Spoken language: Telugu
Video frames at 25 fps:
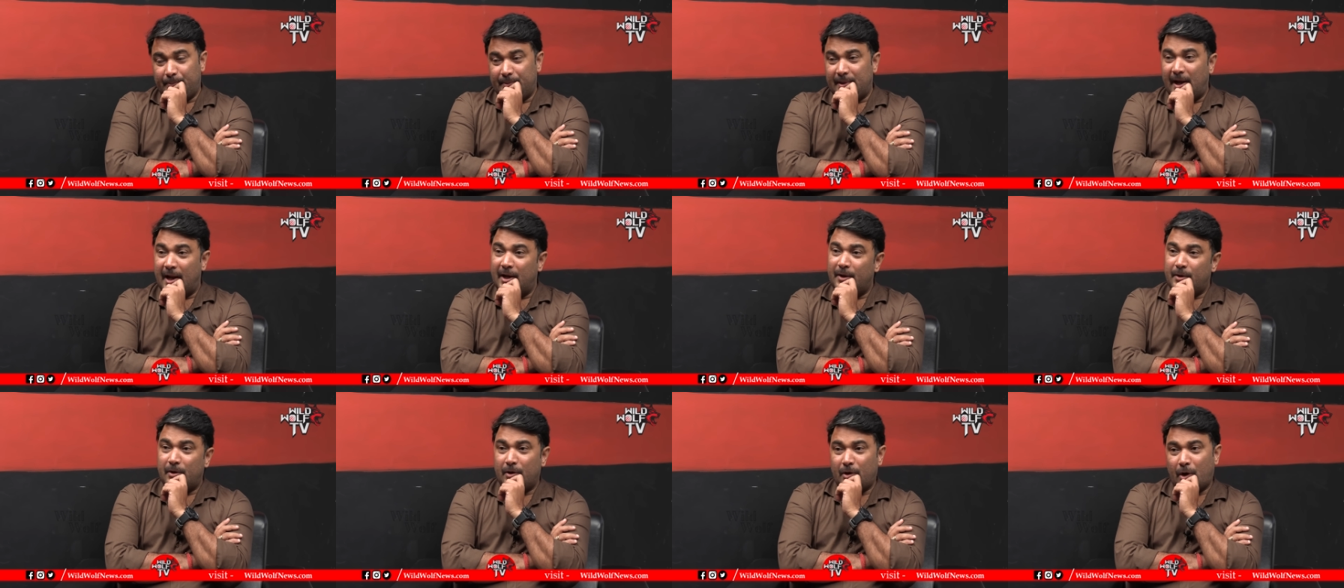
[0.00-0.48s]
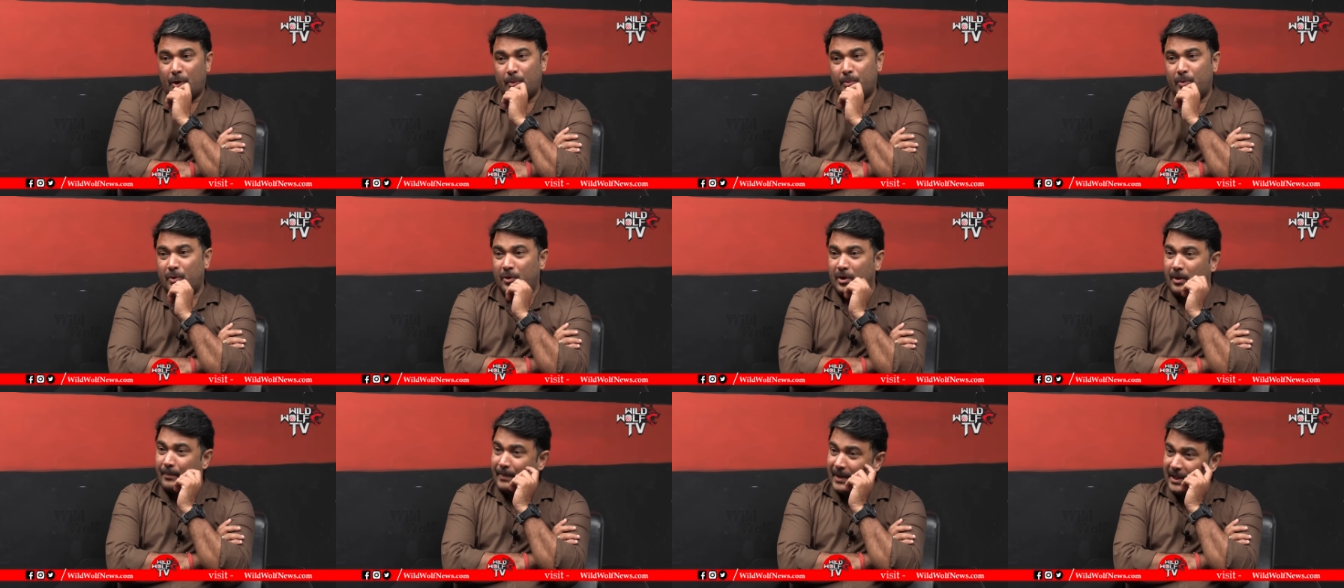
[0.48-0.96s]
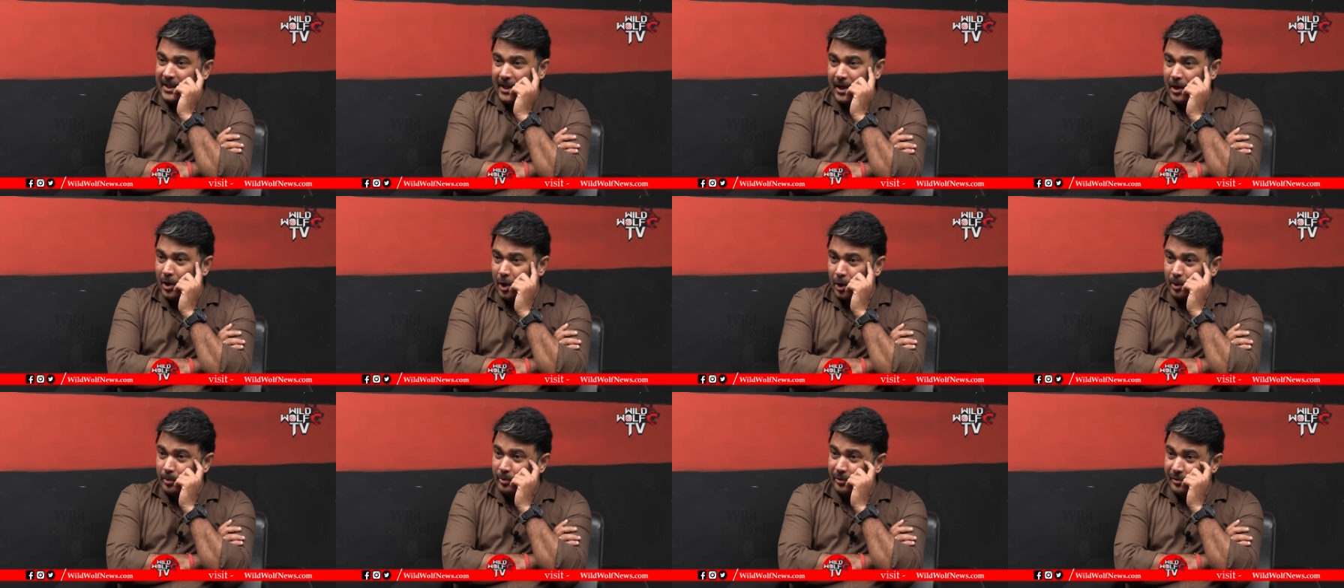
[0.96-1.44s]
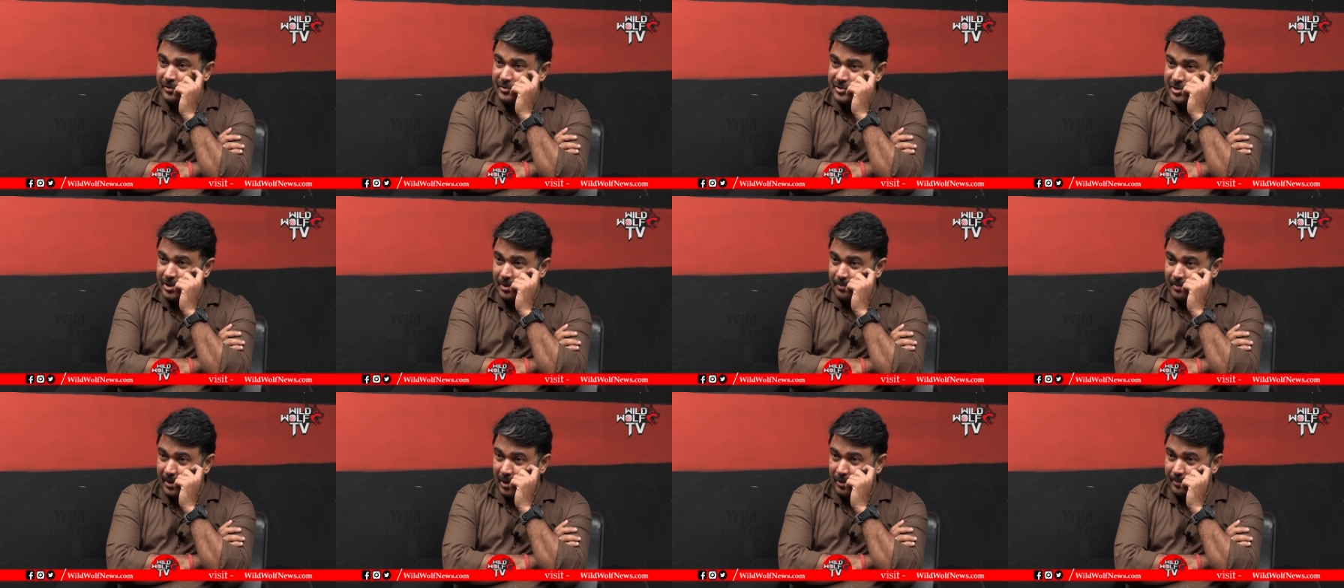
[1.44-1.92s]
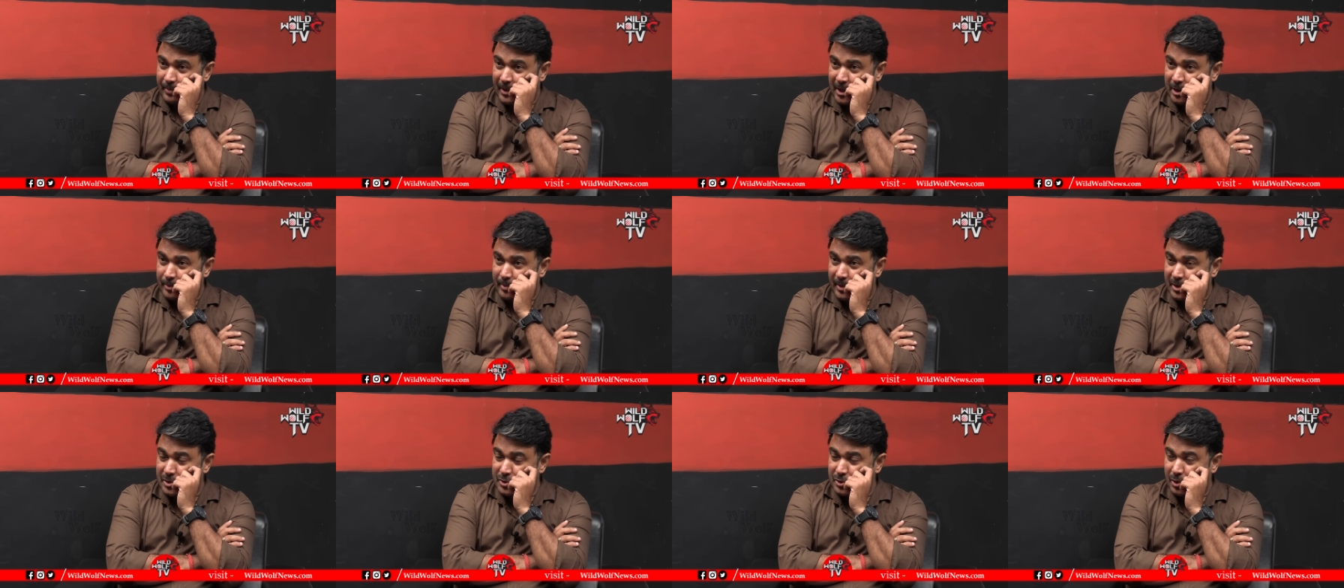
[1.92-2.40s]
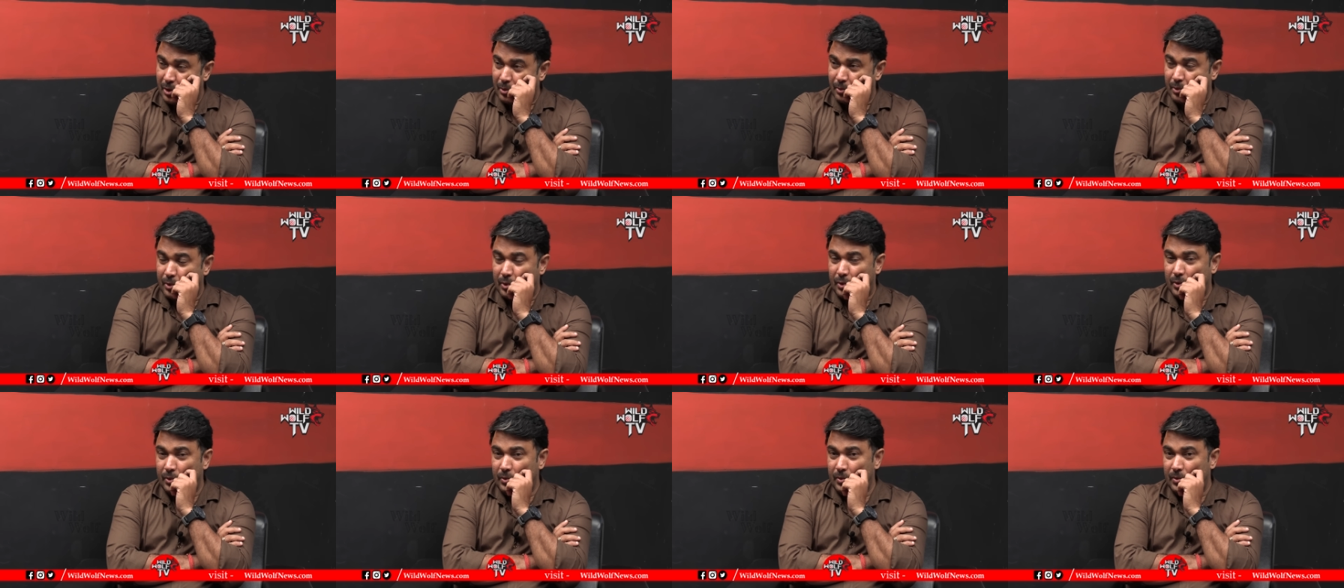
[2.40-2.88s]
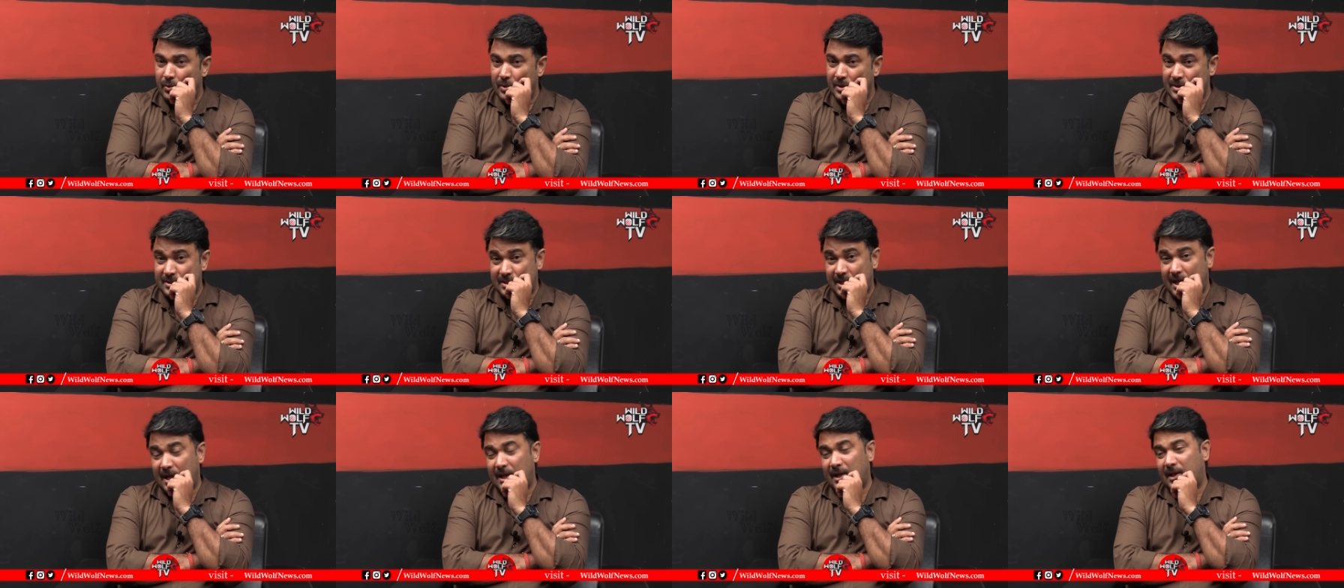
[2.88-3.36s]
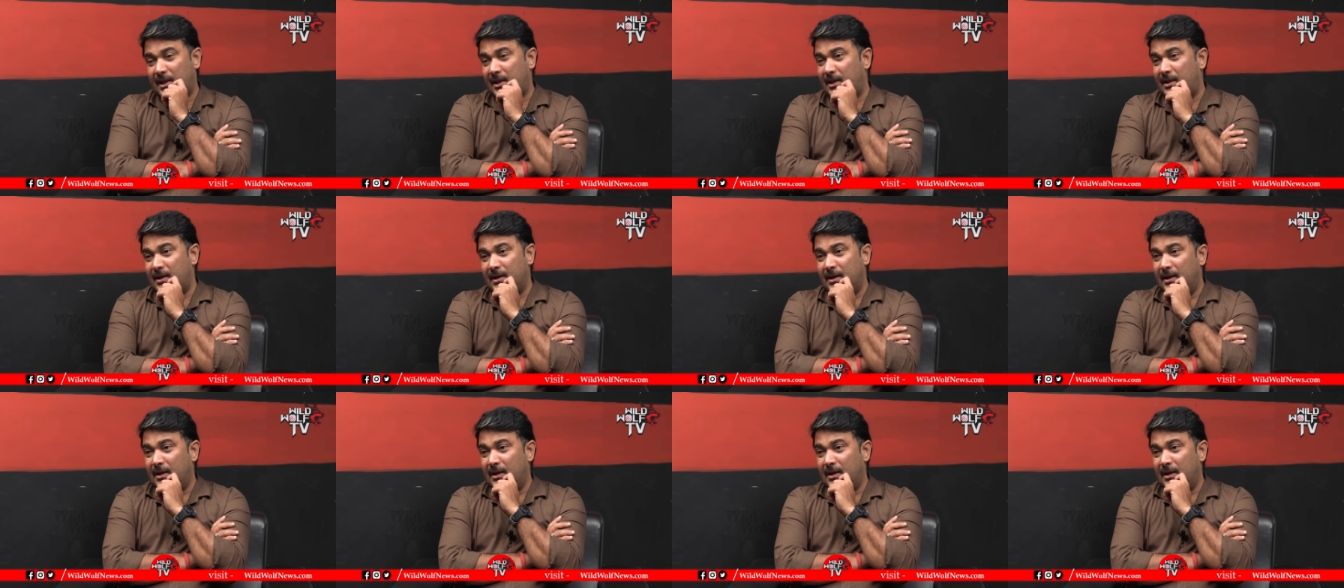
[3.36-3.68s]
దానికి అనుభవంగా పదేళ్ళు అనుభవించాం మనం ప్రతిపక్షంలో ఉంటూ ఈసారి